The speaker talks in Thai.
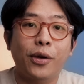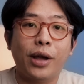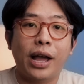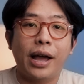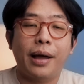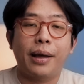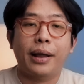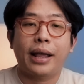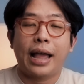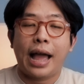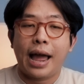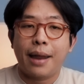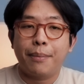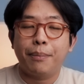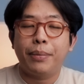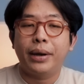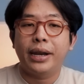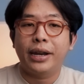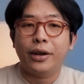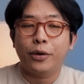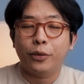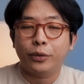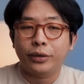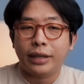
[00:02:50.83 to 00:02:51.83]
เกี่ยวกับการผ
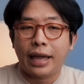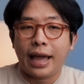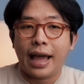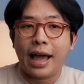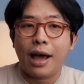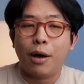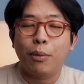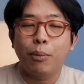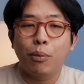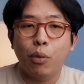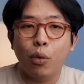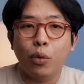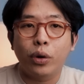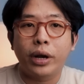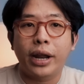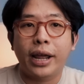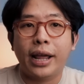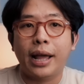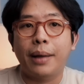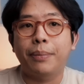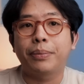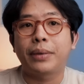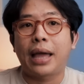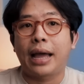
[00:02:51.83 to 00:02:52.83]
ลิตรองเท้าบูท
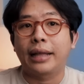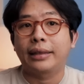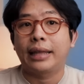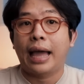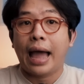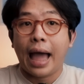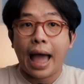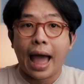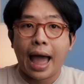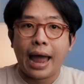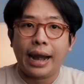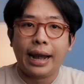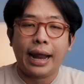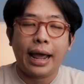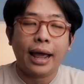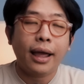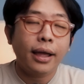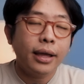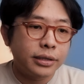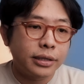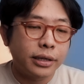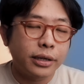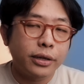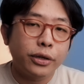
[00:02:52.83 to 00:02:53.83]
ให้กับทางทหารนะ
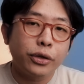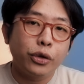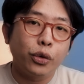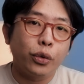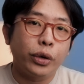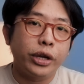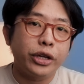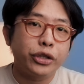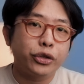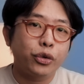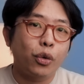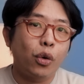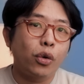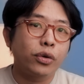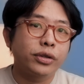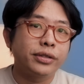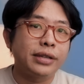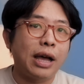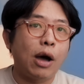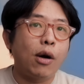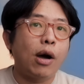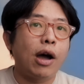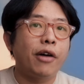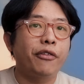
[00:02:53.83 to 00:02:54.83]
ซึ่งอยู่ในช่วง
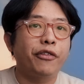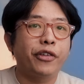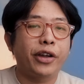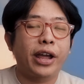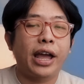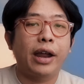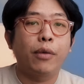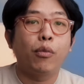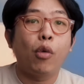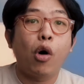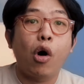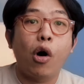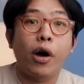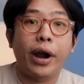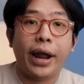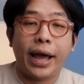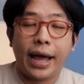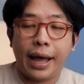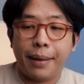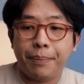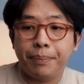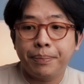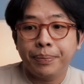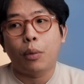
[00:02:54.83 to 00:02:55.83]
เซาท์แอฟริกันบอล
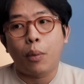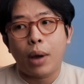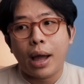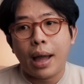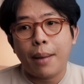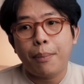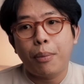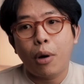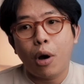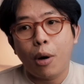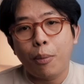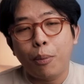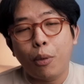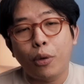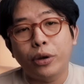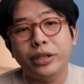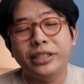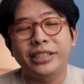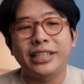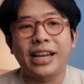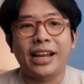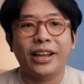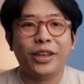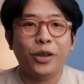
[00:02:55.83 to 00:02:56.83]
นะครับ แต่ว่าพอ
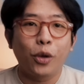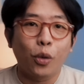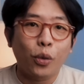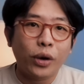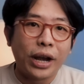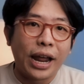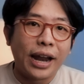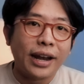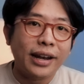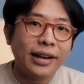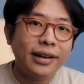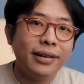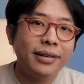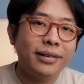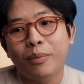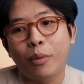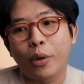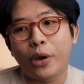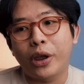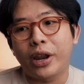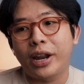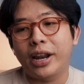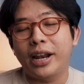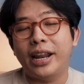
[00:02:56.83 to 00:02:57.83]
พ้นจากยุคนั้นโบ
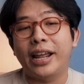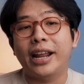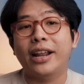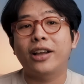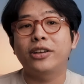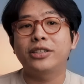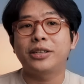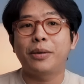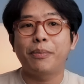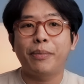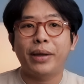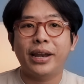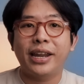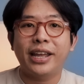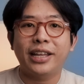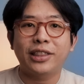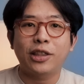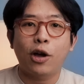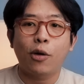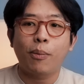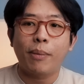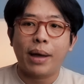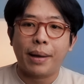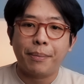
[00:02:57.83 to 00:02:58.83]
เกียนเลฟก็จำเป็นที่
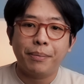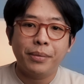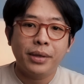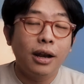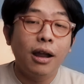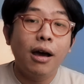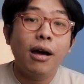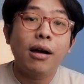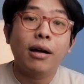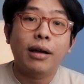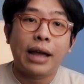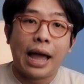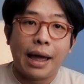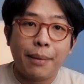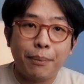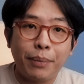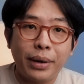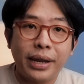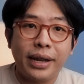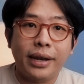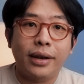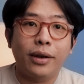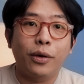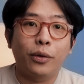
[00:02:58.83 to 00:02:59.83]
จะต้องแบบเลิกการ
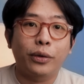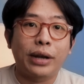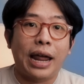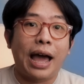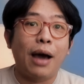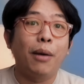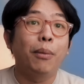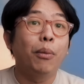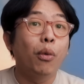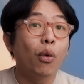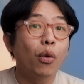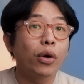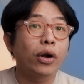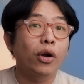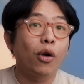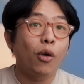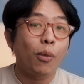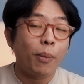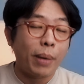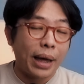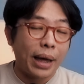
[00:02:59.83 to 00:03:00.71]
ผลิตรองเท้าบูทลง